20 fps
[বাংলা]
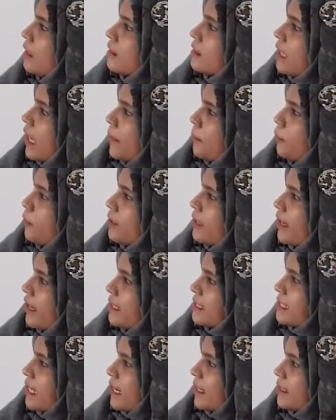তারপর দেওয়া
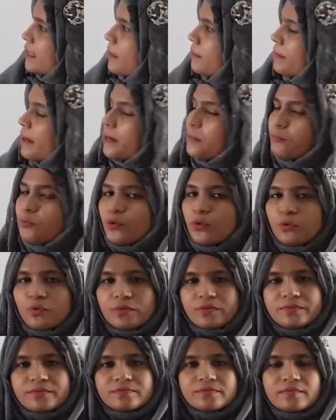আছে আট নাম্বার পুকুর
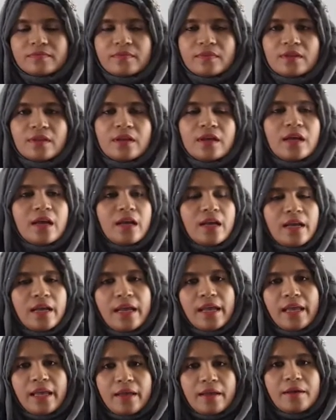
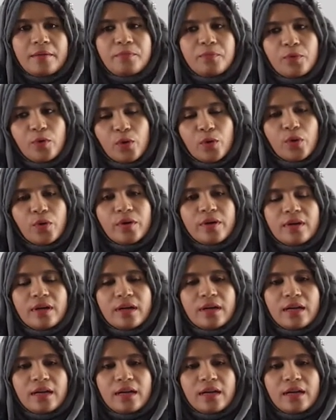পুকুর